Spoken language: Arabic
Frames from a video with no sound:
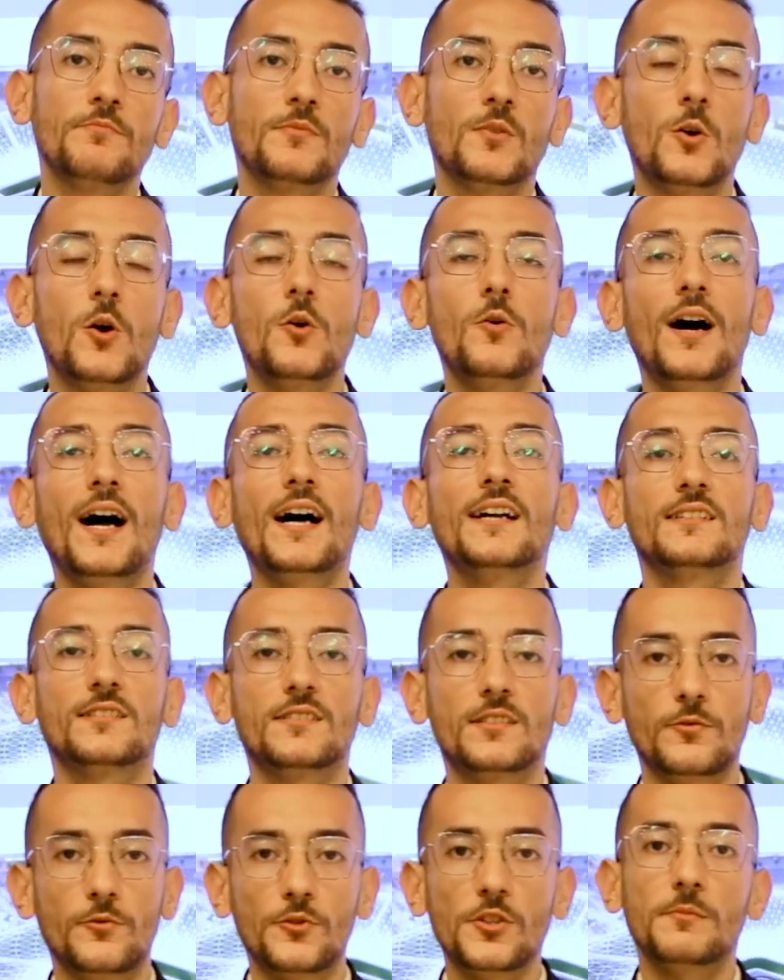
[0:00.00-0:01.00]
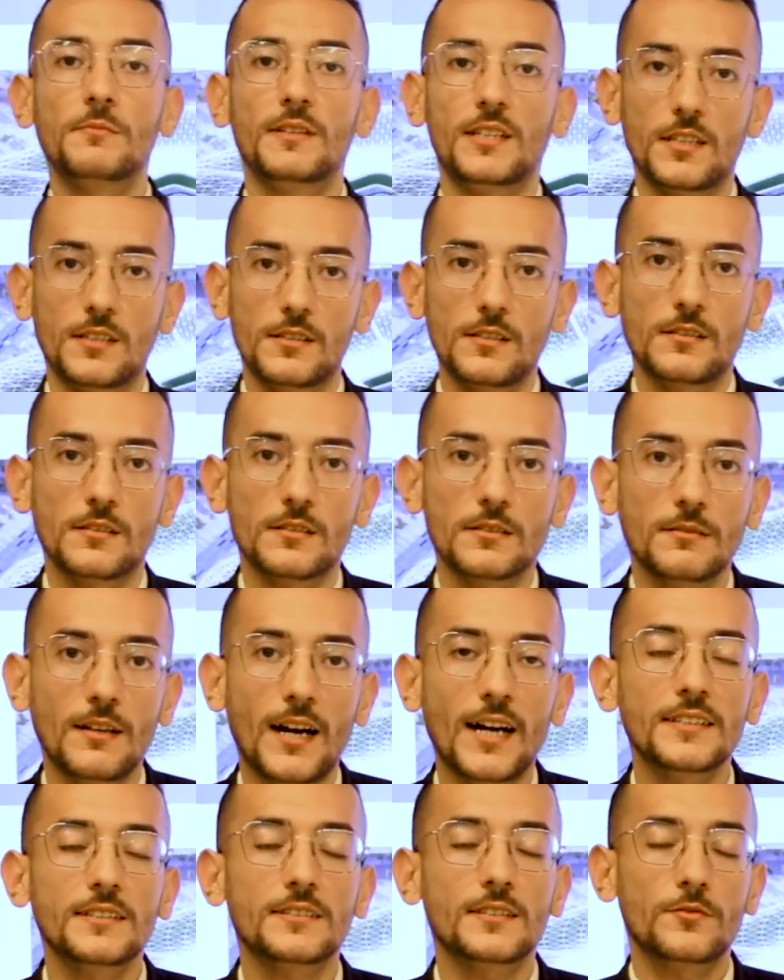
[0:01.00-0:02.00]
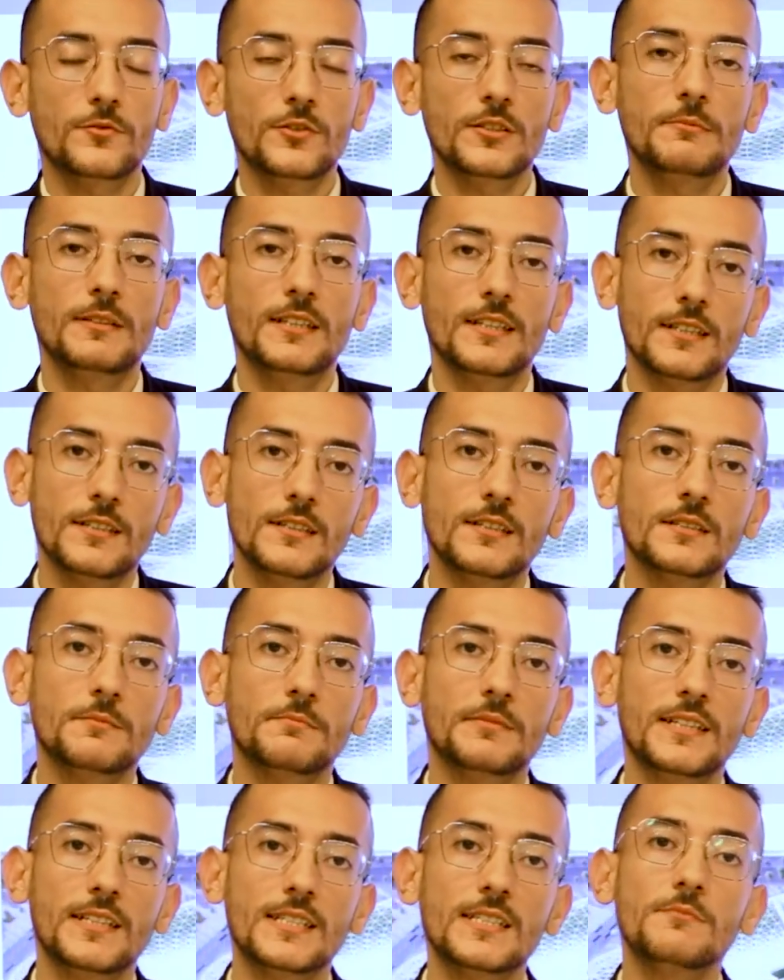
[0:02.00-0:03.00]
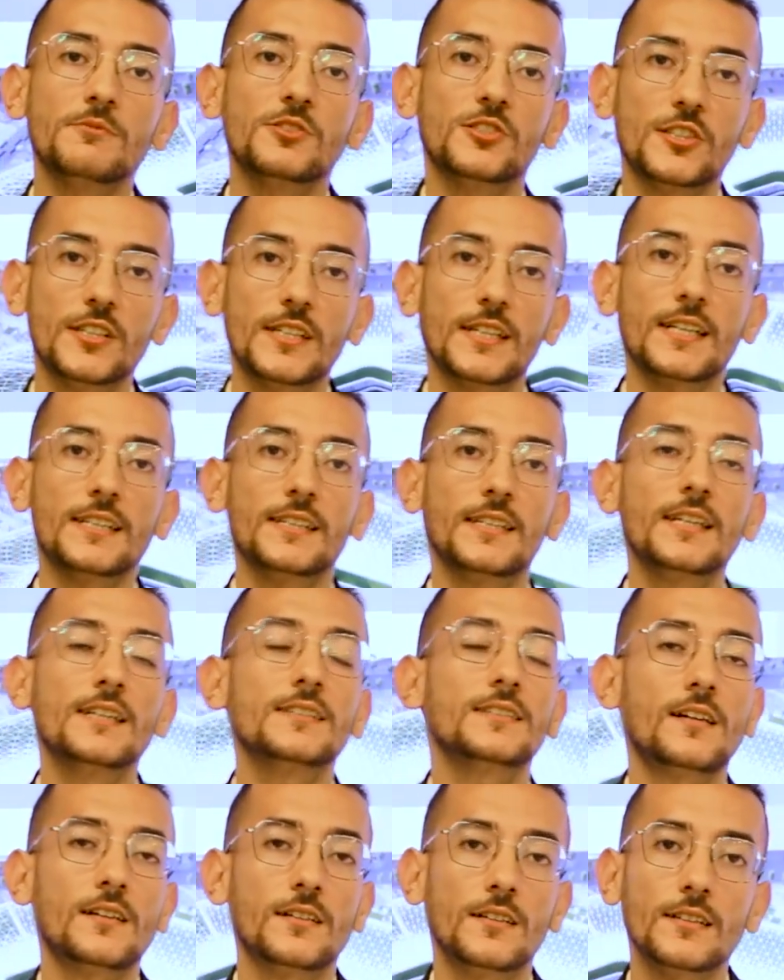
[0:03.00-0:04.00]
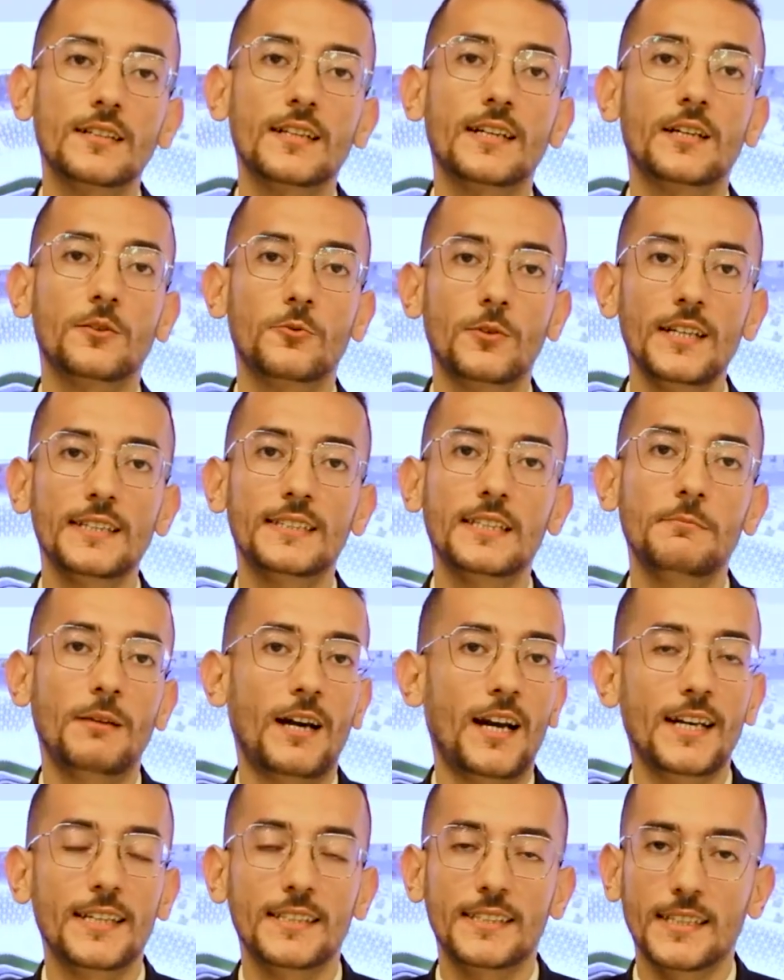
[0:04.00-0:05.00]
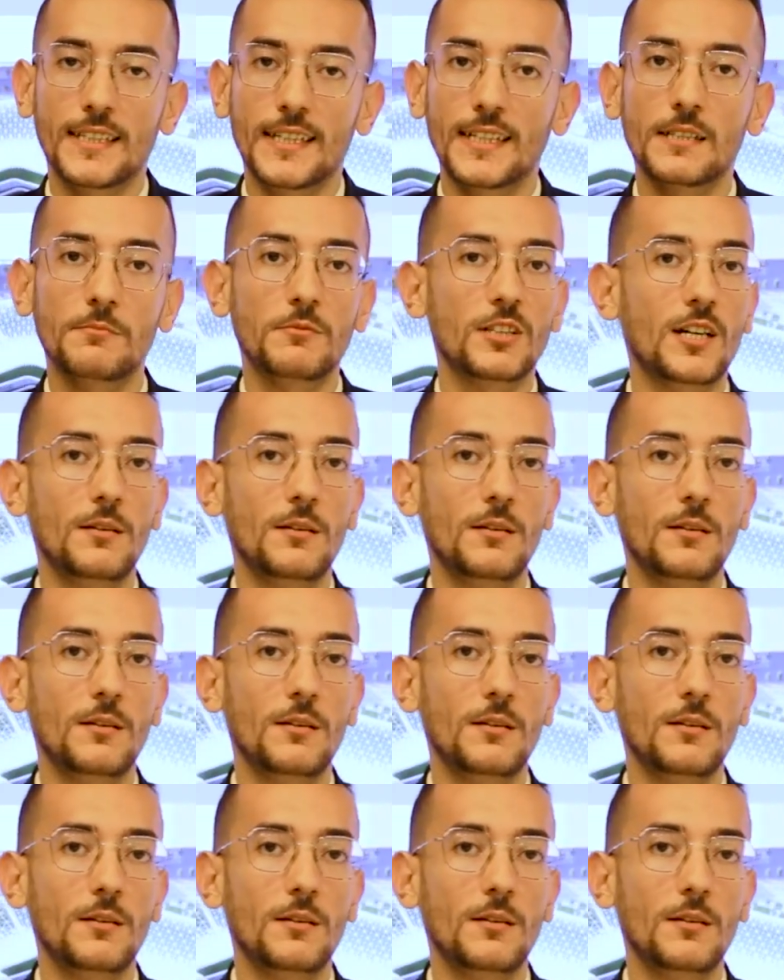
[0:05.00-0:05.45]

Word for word: وهو عقد التفويض بالايجار عقد التفويض بالايجار بيلزم الشركه ان هي تاجر لك الوحده بعائد ايجاري من